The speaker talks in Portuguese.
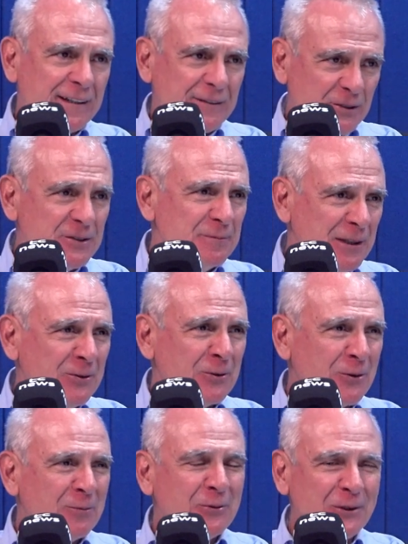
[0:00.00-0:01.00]
Hoje
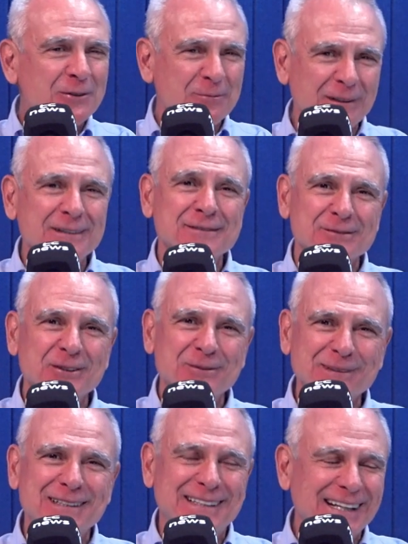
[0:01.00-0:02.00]
melhorou muito, mas em
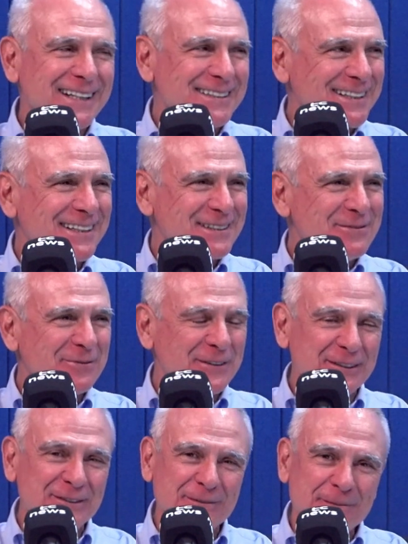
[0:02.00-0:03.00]
2010 era
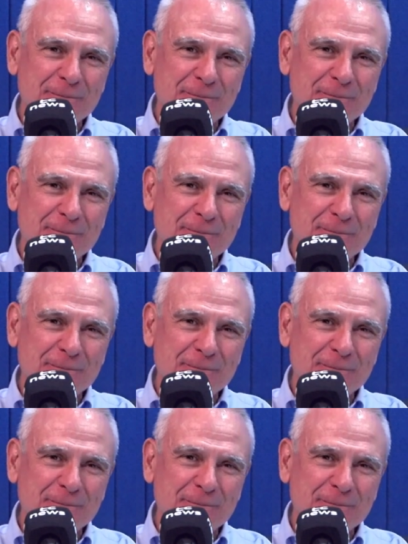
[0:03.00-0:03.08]
difícil.